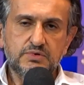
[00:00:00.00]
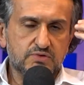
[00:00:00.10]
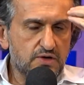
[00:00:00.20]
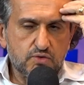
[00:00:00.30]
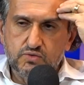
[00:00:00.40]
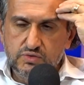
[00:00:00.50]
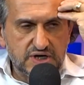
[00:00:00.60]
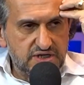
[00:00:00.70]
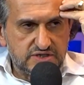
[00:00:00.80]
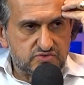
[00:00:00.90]
Meu, que
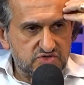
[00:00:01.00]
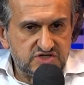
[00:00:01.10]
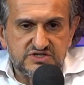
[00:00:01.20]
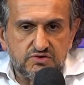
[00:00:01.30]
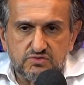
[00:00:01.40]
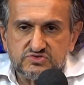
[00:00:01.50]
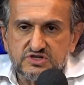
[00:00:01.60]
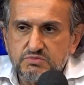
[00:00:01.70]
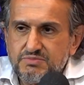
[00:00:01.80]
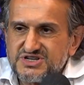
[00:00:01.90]
loucura isso. Hoje em dia eu não
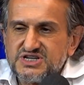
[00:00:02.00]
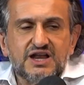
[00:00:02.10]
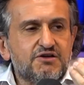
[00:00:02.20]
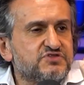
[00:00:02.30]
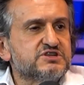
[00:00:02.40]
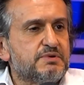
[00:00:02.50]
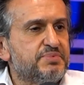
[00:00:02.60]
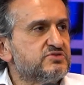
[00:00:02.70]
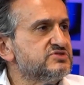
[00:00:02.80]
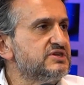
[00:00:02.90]
consigo me imaginar fazendo
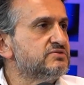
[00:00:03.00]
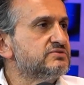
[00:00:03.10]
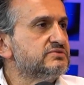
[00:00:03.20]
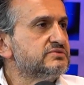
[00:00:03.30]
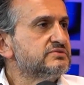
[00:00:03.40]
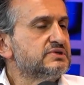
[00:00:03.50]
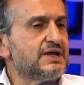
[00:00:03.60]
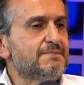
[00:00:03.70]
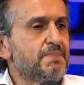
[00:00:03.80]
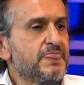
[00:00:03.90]
papelzinho,
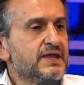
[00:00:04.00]
né?